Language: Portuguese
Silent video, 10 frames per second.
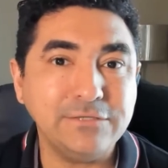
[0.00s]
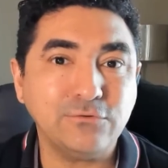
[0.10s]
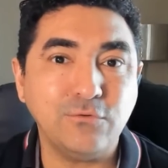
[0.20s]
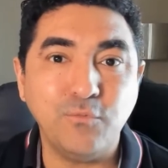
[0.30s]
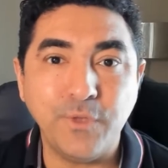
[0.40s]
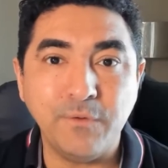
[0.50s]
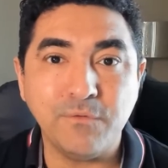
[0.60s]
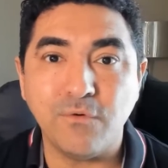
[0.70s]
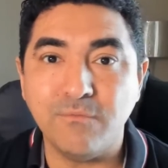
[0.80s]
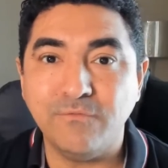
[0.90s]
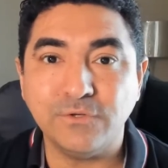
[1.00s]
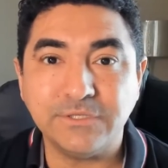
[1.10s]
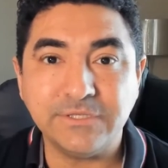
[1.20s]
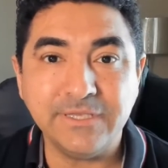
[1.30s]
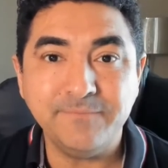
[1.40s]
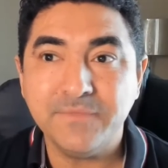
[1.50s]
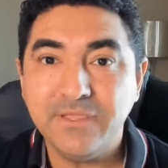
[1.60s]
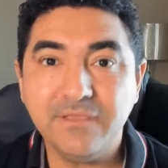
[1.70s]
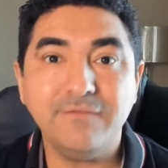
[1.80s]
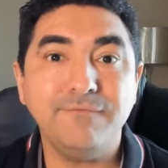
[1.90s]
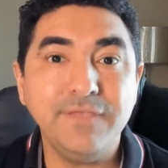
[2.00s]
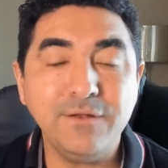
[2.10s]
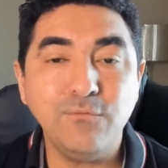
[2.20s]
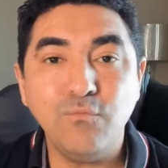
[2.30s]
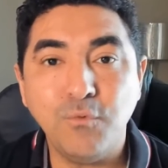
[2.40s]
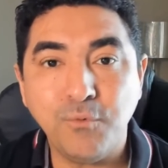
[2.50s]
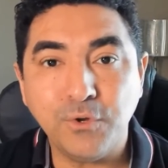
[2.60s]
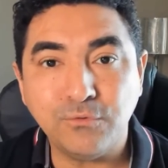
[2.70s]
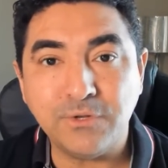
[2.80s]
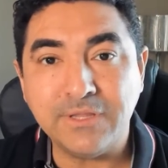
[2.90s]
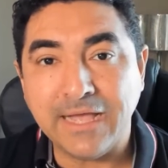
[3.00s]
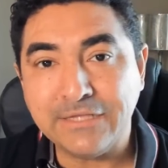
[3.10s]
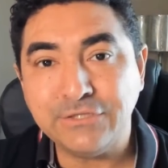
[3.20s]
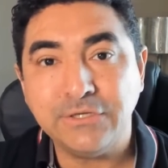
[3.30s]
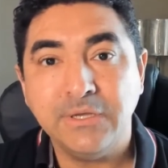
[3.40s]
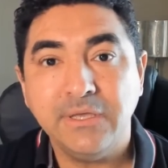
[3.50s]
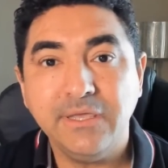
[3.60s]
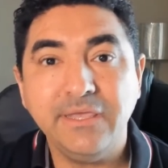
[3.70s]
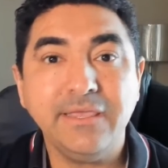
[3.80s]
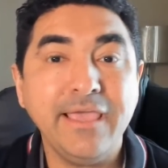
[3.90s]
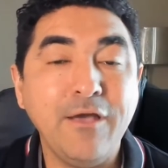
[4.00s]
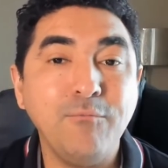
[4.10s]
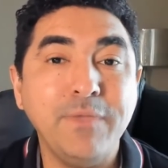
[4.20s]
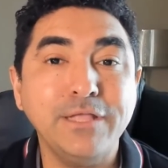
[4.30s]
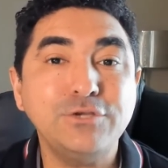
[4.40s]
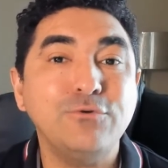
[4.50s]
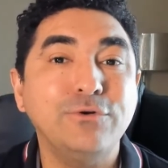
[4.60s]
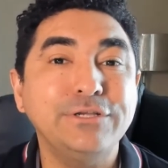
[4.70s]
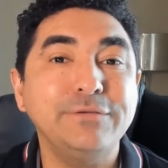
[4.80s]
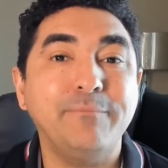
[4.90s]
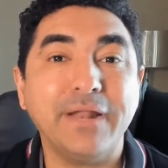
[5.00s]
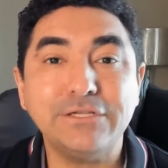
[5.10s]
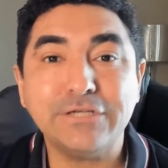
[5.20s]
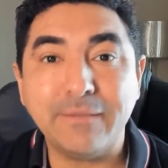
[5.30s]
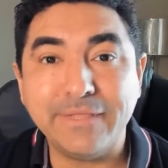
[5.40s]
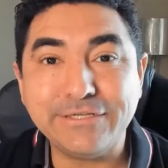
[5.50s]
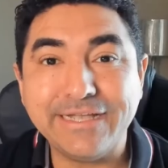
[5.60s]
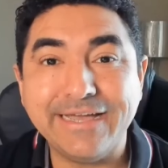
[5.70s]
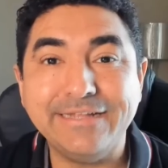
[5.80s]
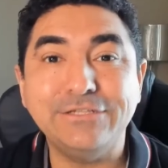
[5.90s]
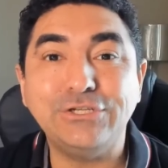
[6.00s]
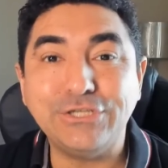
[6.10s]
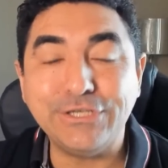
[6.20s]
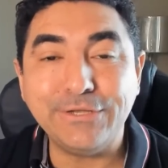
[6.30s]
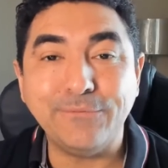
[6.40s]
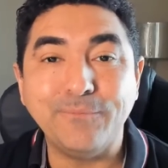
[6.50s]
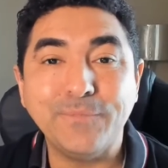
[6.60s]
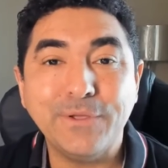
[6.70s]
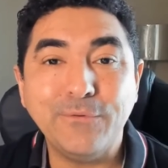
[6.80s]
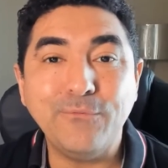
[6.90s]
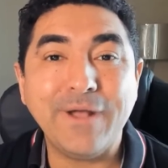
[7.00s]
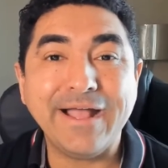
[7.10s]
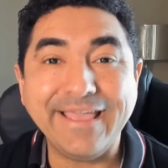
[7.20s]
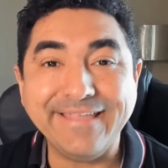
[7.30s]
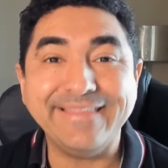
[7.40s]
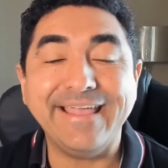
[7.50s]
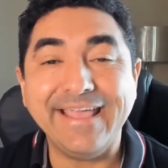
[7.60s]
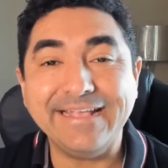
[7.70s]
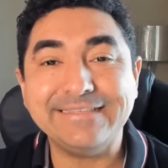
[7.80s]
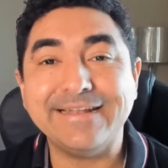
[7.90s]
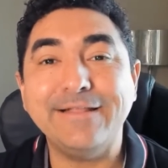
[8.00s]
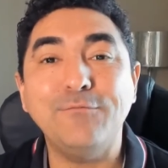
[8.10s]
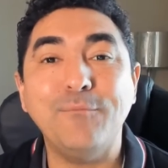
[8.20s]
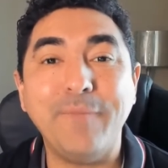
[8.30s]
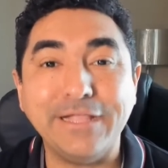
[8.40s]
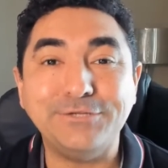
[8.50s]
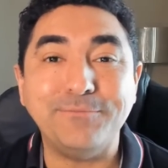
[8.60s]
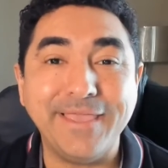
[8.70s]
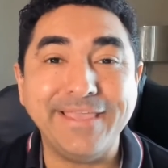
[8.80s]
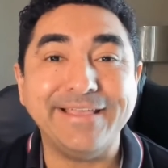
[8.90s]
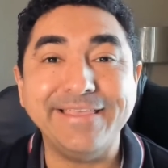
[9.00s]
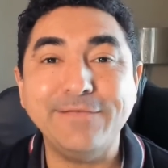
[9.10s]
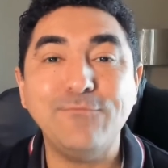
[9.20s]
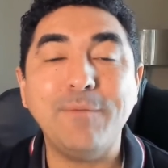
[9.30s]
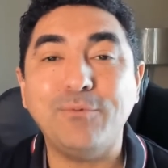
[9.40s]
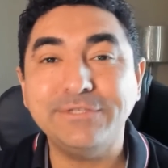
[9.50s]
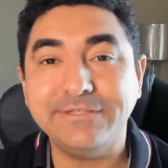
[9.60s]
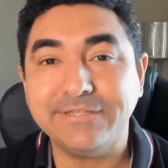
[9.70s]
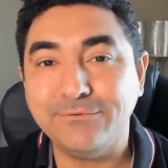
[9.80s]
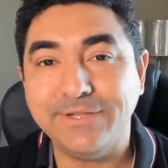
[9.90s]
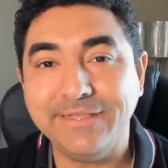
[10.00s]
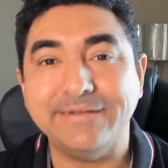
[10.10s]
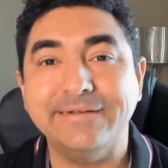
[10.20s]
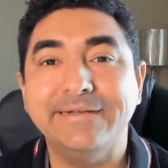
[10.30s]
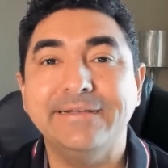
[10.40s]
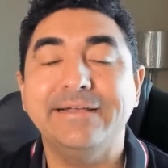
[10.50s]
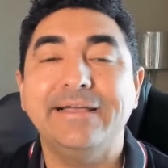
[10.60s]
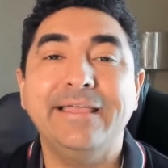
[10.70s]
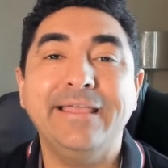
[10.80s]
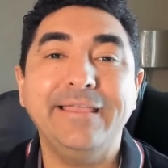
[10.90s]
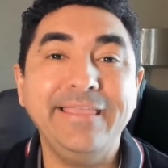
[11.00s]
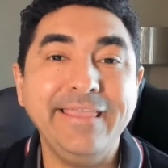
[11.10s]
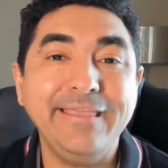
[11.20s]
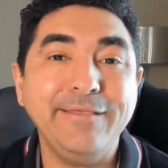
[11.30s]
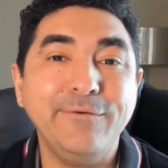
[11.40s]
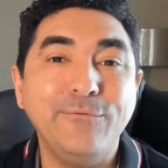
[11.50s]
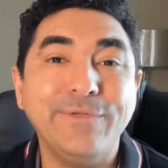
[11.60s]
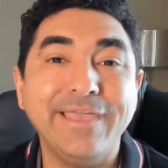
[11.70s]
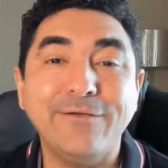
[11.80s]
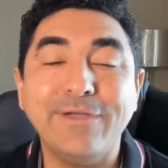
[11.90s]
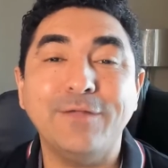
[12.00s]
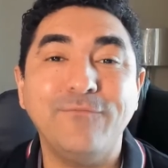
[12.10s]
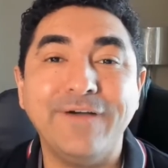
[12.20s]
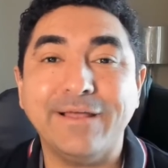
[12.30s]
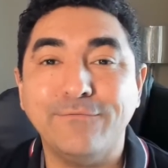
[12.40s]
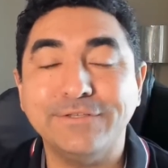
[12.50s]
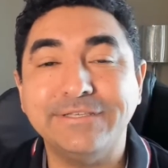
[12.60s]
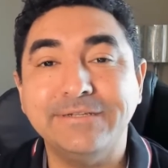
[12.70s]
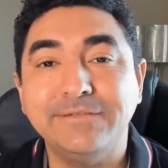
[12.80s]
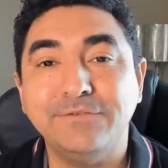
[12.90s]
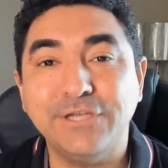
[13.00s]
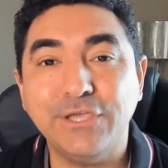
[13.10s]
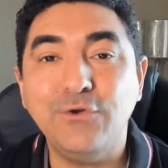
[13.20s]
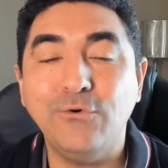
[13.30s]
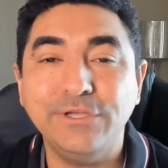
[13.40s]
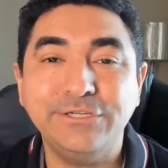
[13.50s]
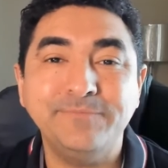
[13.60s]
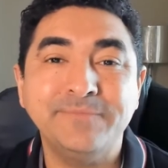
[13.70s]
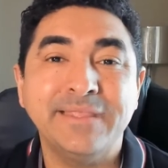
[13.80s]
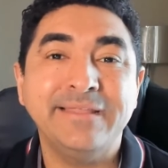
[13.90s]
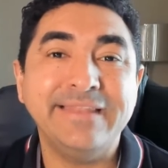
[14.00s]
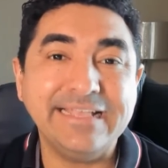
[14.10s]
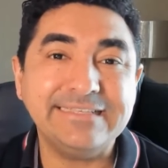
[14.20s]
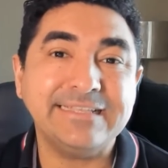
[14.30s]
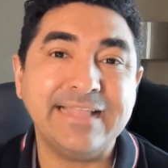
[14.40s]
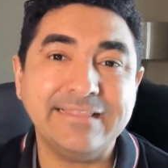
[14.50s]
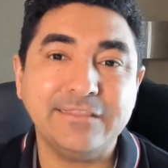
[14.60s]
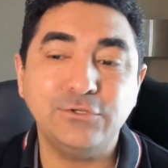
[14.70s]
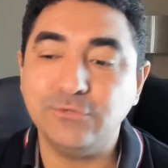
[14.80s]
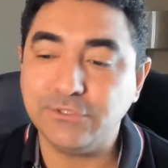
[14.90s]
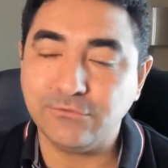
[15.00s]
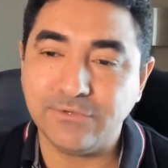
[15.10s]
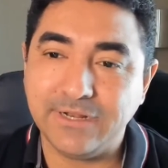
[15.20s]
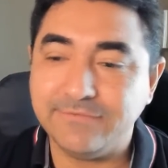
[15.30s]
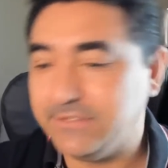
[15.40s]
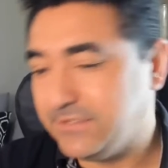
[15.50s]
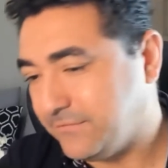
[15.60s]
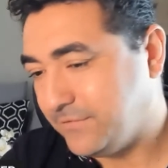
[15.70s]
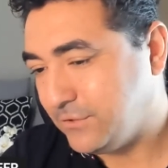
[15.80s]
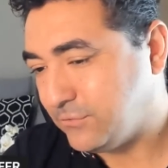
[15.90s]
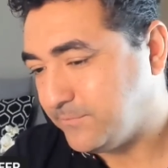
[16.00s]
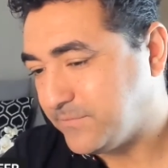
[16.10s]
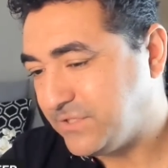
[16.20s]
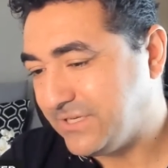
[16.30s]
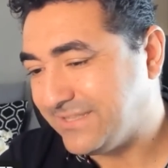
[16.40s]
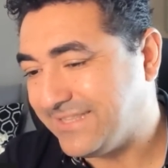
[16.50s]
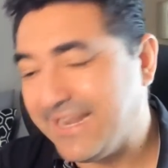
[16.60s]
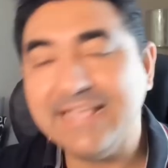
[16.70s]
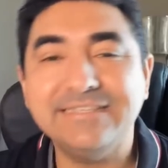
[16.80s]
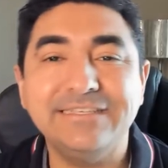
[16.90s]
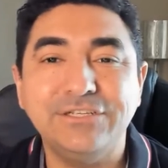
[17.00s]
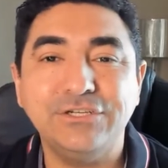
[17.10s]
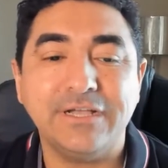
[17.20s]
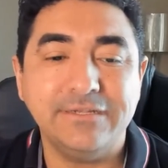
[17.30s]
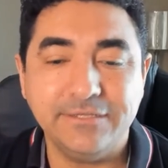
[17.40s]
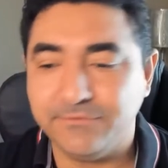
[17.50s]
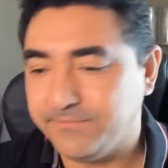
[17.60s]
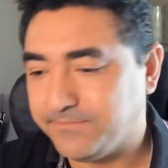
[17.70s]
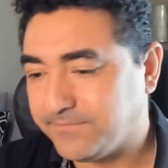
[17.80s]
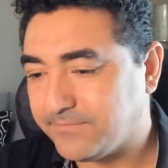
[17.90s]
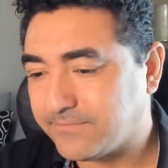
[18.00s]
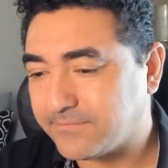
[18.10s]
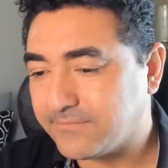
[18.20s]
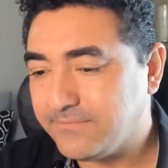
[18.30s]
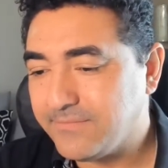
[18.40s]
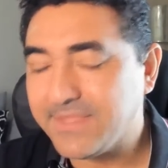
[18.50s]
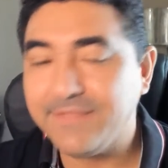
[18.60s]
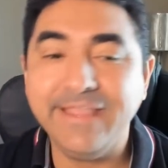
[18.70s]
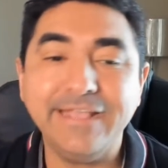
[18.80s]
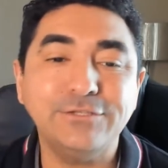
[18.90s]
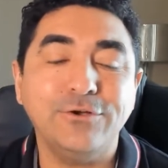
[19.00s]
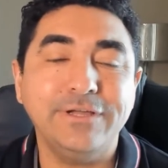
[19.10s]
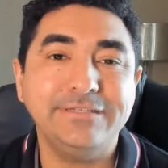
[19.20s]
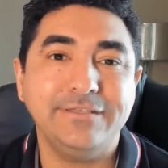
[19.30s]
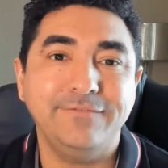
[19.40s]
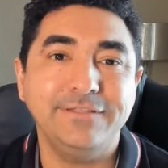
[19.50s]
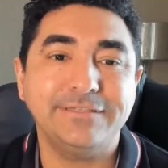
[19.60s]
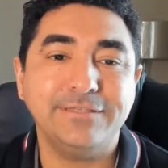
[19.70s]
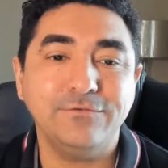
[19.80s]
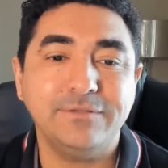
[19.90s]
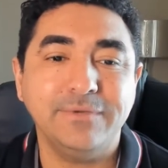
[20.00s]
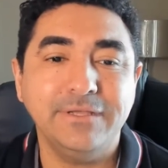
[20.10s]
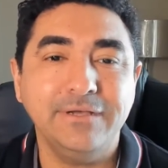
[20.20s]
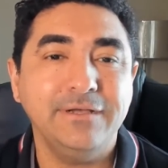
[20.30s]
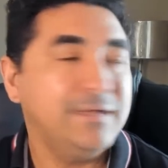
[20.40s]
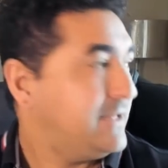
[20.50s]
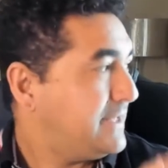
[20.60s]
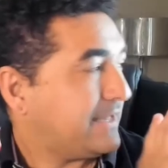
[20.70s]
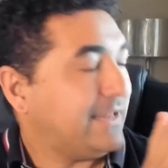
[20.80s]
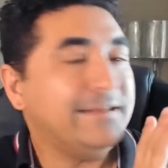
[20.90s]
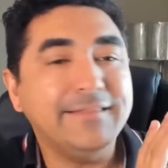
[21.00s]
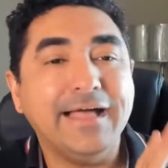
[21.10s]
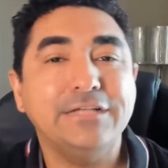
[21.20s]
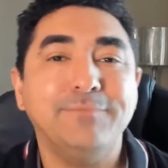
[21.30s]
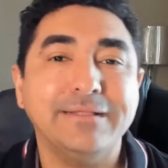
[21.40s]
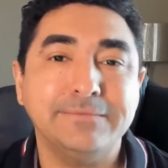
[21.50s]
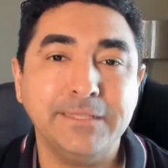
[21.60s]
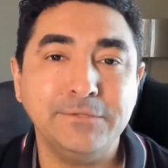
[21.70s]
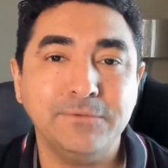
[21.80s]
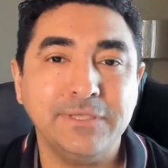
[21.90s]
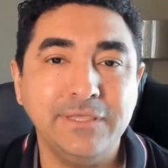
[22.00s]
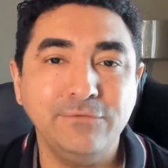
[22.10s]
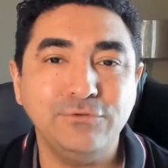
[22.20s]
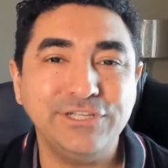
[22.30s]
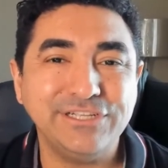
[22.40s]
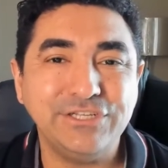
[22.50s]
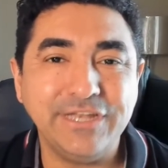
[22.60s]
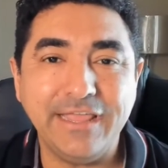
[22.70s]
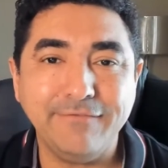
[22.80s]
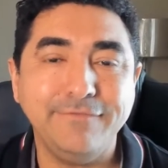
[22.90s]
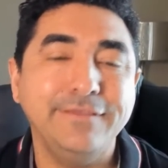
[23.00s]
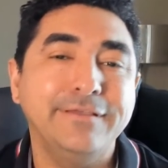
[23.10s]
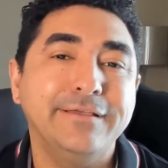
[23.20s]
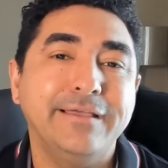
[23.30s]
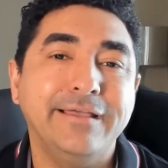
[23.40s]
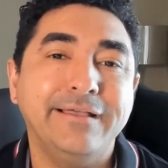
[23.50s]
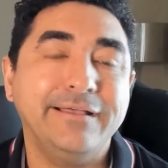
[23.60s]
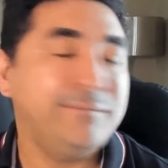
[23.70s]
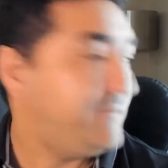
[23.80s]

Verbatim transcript: como eu e como você e que viram uma oportunidade e que realmente hoje praticamente garantiram uma renda extra, né, um pé de meia e uma aposentadoria. É, e o que, que eu quero falar com você nesse vídeo? É que hoje, nessa data de hoje que eu estou gravando esse vídeo, dia 13 de janeiro, 10 horas e 25 da manhã, claridade batendo aqui, um dia de neve, uh,